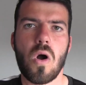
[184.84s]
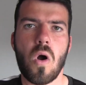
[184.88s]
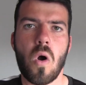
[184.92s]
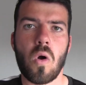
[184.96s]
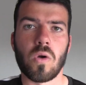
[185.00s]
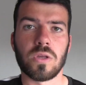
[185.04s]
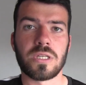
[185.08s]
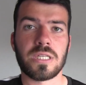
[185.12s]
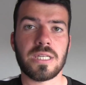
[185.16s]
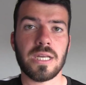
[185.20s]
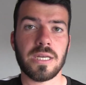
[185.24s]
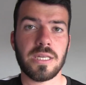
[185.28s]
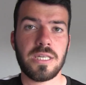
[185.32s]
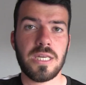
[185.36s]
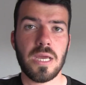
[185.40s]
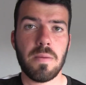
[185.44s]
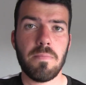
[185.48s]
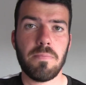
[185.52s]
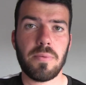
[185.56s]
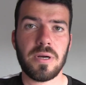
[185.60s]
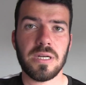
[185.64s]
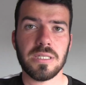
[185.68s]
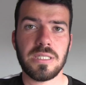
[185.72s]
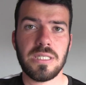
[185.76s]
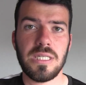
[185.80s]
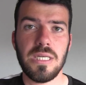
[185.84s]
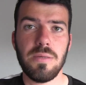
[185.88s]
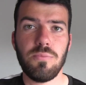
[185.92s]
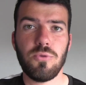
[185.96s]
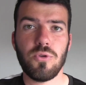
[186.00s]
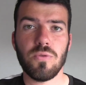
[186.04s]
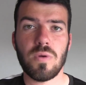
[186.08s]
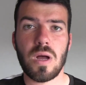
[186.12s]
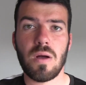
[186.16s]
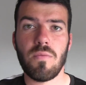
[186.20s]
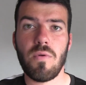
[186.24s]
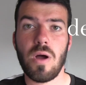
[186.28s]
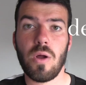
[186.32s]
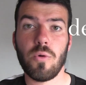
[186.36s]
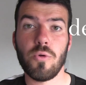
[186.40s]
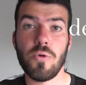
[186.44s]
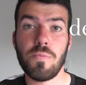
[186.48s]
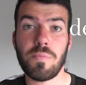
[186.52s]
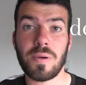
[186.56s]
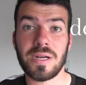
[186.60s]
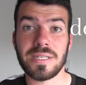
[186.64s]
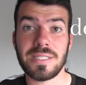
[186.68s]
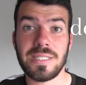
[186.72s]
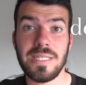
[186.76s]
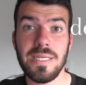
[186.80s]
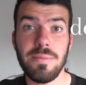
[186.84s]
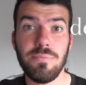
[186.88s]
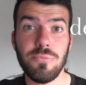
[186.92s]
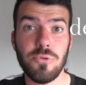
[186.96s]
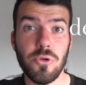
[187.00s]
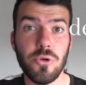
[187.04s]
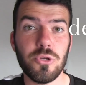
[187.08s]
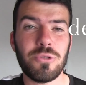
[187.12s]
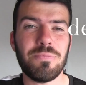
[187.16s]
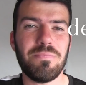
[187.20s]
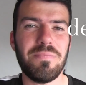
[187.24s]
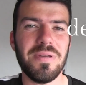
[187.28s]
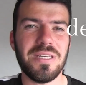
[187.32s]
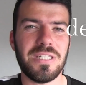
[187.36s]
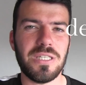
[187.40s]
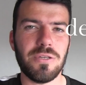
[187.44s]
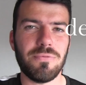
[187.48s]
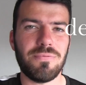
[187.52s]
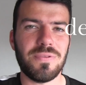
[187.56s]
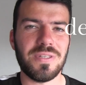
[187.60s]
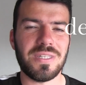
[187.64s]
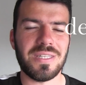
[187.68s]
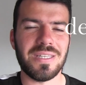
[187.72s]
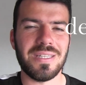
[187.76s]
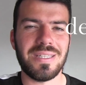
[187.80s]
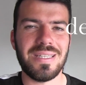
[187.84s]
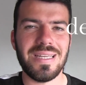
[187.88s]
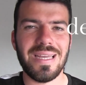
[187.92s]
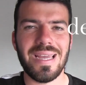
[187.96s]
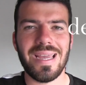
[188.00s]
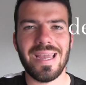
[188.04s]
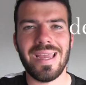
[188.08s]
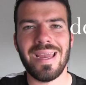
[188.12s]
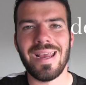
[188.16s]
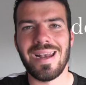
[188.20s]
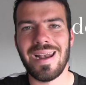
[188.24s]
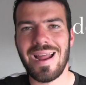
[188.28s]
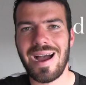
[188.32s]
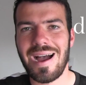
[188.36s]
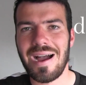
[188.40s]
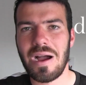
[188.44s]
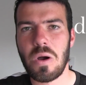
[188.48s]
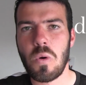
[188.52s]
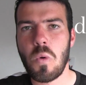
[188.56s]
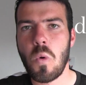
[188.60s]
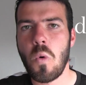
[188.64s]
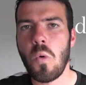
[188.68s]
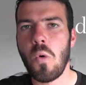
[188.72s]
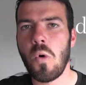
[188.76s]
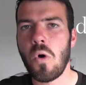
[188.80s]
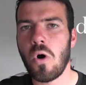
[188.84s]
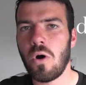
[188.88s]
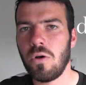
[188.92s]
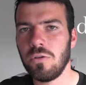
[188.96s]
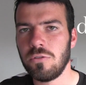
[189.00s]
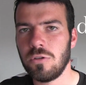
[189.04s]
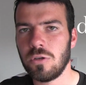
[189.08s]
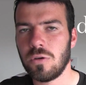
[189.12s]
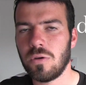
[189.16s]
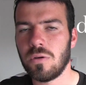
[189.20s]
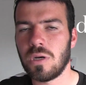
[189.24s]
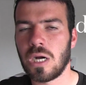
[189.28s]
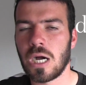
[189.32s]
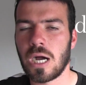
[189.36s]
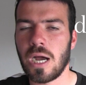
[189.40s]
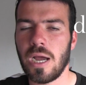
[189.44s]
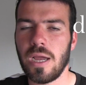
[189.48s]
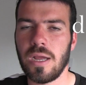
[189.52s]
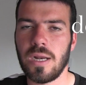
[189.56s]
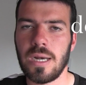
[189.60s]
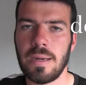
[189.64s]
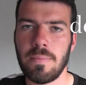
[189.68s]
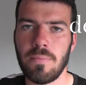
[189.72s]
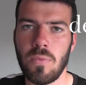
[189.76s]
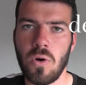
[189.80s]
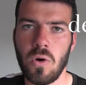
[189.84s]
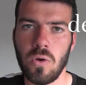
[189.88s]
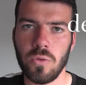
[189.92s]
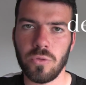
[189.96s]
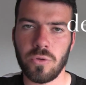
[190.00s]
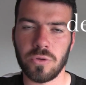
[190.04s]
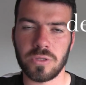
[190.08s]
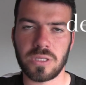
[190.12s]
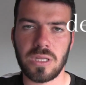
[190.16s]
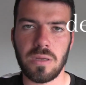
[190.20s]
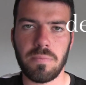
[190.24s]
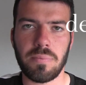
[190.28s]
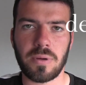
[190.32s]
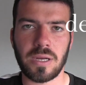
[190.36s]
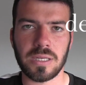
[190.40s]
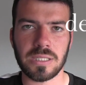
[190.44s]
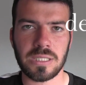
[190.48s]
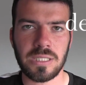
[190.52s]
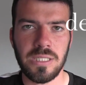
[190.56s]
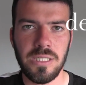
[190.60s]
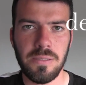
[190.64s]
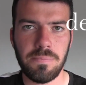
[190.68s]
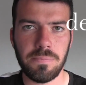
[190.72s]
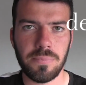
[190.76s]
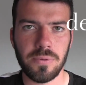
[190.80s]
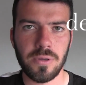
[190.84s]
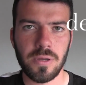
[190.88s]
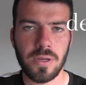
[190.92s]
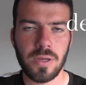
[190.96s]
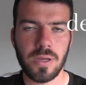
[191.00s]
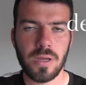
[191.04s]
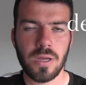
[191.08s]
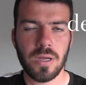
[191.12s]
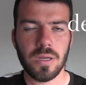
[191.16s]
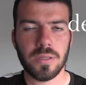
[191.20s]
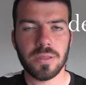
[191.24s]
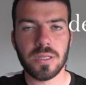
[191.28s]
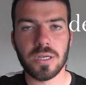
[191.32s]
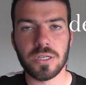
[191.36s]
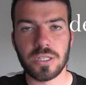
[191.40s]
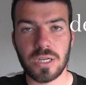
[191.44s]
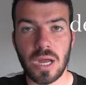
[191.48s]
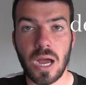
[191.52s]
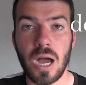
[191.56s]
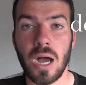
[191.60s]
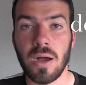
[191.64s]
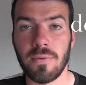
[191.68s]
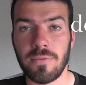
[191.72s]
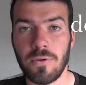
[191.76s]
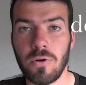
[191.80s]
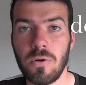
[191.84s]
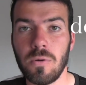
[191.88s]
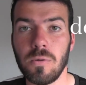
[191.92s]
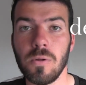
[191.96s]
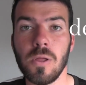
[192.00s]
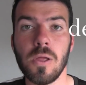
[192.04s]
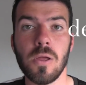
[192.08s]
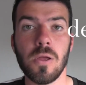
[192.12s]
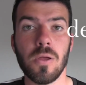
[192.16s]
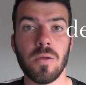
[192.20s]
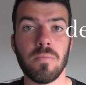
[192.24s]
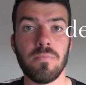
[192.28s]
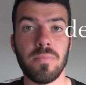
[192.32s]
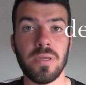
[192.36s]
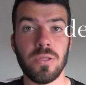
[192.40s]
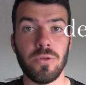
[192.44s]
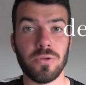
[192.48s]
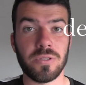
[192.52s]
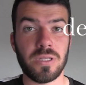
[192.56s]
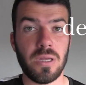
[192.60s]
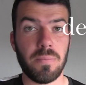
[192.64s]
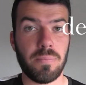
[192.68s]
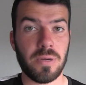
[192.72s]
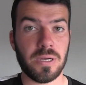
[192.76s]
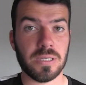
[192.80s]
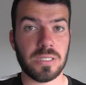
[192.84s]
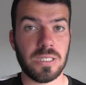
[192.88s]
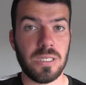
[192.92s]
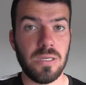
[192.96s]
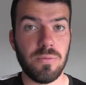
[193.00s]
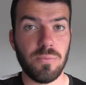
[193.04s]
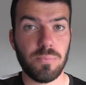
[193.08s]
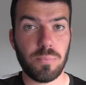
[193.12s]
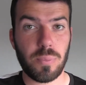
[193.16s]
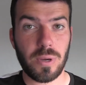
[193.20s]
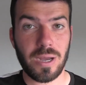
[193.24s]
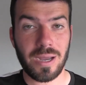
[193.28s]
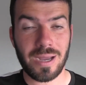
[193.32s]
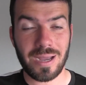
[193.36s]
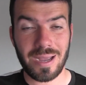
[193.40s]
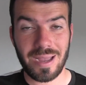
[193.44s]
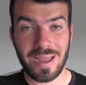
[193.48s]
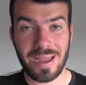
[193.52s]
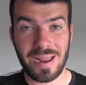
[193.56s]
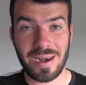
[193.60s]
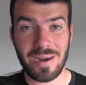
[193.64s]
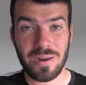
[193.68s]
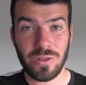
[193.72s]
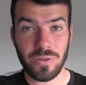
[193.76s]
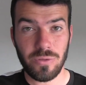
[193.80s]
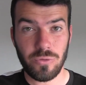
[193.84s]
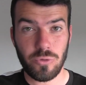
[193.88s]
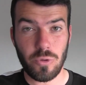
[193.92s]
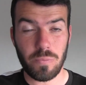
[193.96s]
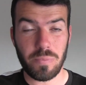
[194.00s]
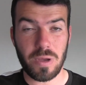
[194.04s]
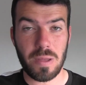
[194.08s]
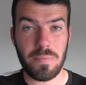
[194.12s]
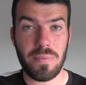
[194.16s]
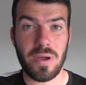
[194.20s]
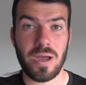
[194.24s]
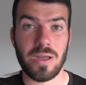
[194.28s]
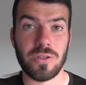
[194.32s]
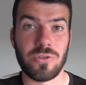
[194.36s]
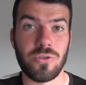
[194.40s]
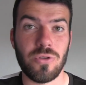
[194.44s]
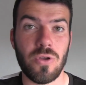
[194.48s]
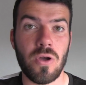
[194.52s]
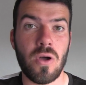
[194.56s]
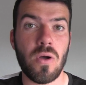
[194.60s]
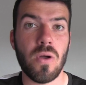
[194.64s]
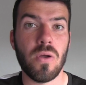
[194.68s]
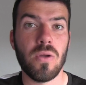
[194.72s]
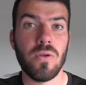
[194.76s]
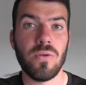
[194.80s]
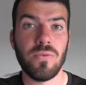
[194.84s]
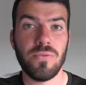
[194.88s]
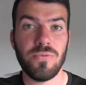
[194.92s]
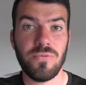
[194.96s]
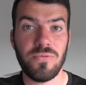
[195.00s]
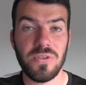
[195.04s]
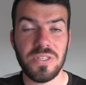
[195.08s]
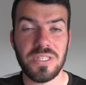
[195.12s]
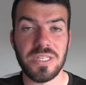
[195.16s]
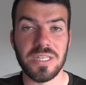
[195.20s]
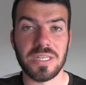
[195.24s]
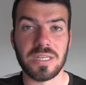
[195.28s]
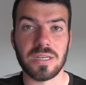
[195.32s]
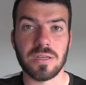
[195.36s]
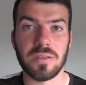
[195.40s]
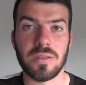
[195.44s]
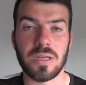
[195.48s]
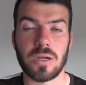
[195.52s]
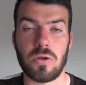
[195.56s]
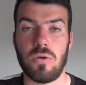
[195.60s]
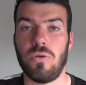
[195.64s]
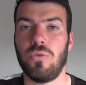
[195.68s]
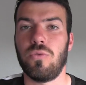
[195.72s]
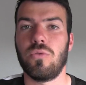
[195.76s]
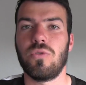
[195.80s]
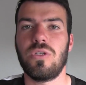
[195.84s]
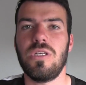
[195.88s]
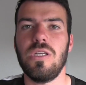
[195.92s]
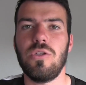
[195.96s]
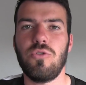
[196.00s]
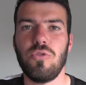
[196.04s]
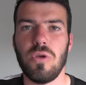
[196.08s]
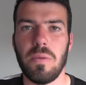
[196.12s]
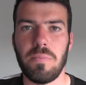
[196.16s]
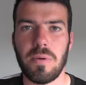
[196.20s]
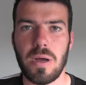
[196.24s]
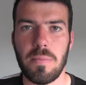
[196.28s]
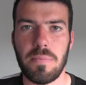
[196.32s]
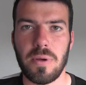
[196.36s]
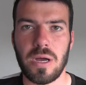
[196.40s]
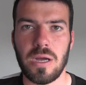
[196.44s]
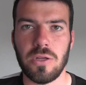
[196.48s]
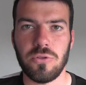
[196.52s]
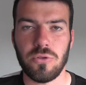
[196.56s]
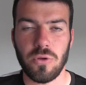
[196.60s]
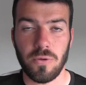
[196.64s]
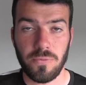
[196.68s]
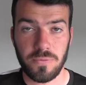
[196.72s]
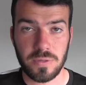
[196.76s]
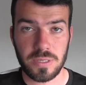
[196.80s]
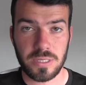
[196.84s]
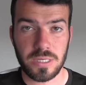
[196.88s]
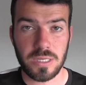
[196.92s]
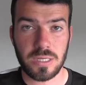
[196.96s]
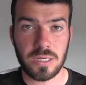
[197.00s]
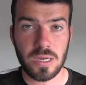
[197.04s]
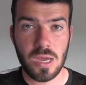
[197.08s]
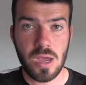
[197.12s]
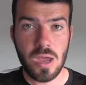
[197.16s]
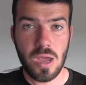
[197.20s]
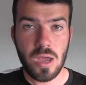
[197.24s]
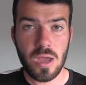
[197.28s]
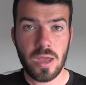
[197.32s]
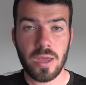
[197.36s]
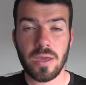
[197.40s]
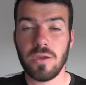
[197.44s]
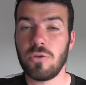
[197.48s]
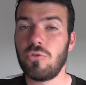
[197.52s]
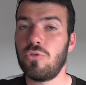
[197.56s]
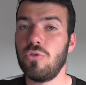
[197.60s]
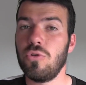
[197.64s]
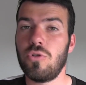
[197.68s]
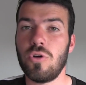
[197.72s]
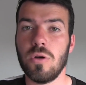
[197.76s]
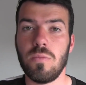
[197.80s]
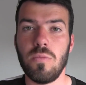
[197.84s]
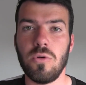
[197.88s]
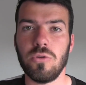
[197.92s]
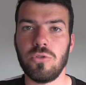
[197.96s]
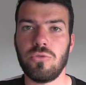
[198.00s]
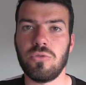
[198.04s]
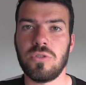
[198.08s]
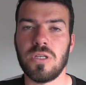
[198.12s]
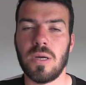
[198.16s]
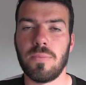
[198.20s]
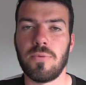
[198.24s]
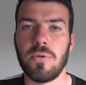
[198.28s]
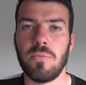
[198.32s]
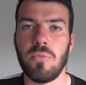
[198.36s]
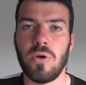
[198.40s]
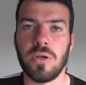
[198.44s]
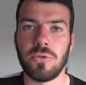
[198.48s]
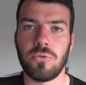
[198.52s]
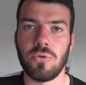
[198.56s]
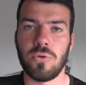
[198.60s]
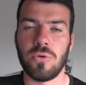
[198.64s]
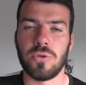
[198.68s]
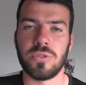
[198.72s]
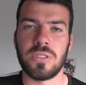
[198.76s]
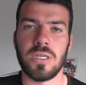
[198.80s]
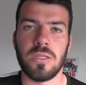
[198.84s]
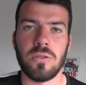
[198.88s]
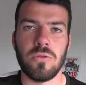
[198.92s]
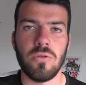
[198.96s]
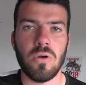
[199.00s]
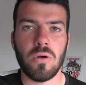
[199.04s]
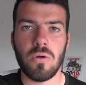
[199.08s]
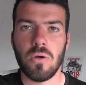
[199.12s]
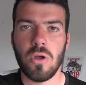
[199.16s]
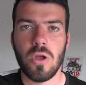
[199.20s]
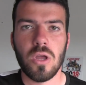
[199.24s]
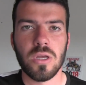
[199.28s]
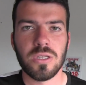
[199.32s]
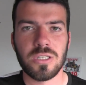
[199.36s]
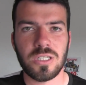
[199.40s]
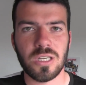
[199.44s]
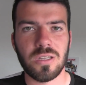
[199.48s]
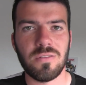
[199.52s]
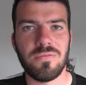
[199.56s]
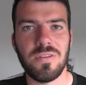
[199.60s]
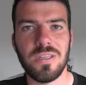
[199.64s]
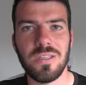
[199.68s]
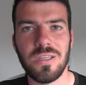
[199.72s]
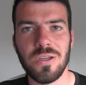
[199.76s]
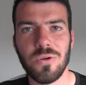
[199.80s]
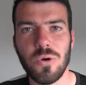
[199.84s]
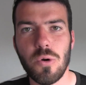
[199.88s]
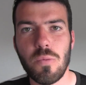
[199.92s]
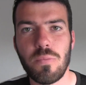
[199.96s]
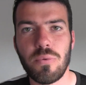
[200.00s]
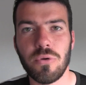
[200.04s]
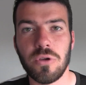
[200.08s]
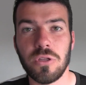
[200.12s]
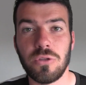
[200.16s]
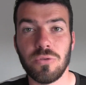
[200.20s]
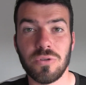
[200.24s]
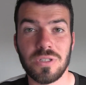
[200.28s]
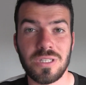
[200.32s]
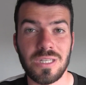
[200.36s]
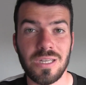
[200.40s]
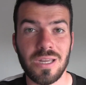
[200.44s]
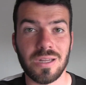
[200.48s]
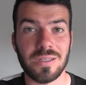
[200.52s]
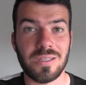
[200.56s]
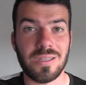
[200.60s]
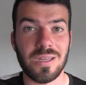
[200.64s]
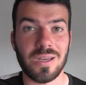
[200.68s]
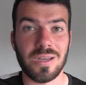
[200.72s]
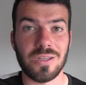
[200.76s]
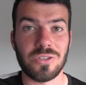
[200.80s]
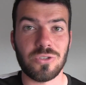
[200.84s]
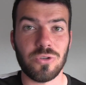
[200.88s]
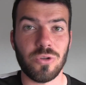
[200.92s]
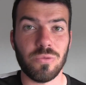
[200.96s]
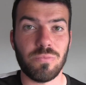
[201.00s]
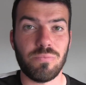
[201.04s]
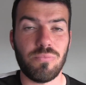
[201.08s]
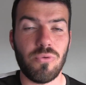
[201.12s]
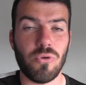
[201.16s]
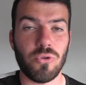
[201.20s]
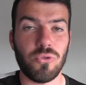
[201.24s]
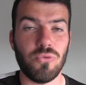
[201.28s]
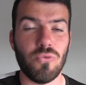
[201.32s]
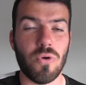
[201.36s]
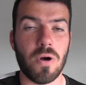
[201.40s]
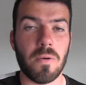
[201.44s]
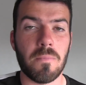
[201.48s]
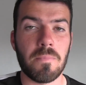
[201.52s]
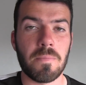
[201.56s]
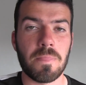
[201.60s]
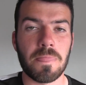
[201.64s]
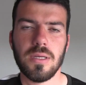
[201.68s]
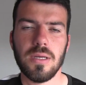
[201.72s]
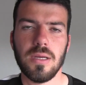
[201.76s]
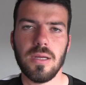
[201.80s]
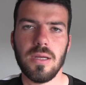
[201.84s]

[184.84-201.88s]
En cinquième principe, tu vas avoir le principe de spécificité et là, on rentre réellement dans des principes déjà avant, mais dans des principes réels de préparateur physique. D'accord Donc si tu es préparateur physique et que tu commences tout simplement à te lancer dedans, cette vidéo peut être aussi intéressante pour toi.